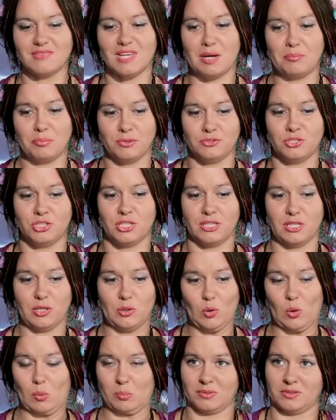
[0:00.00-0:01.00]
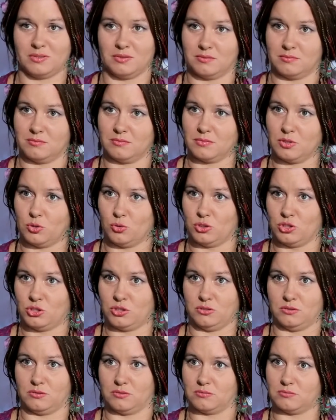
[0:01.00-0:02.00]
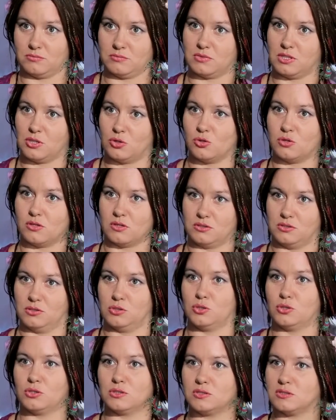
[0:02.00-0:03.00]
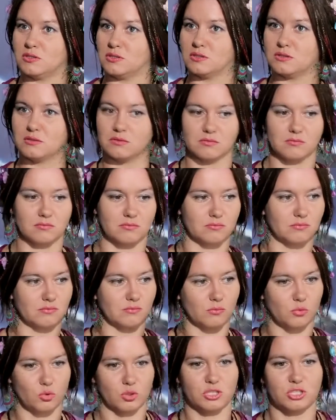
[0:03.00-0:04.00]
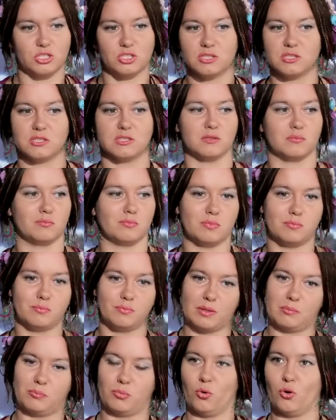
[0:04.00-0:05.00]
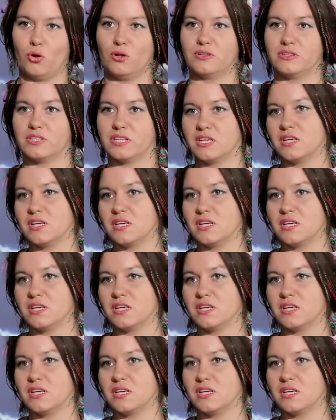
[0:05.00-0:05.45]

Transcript: Я получала опыт, и очень такой грандиозный, мощный, по